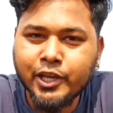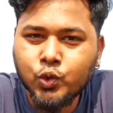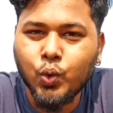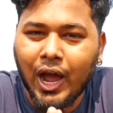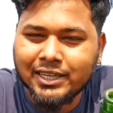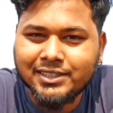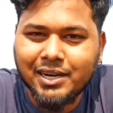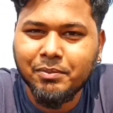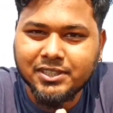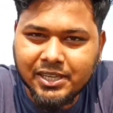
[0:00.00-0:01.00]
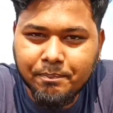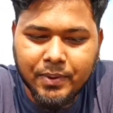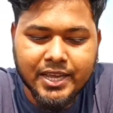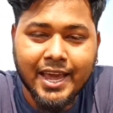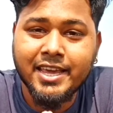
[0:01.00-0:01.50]
কিন্তু আজকে আমরা
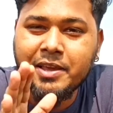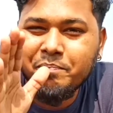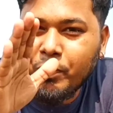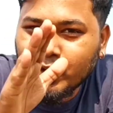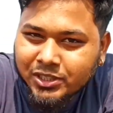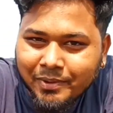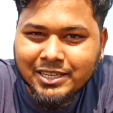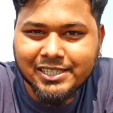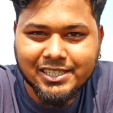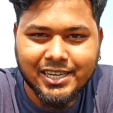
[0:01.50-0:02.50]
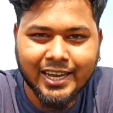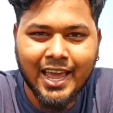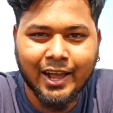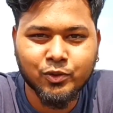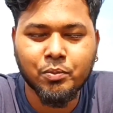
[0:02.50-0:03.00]
সিম্পলি এই ইম্পসিবল
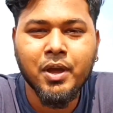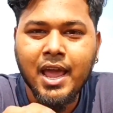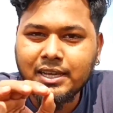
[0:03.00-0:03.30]
জিনিসটাকে একদম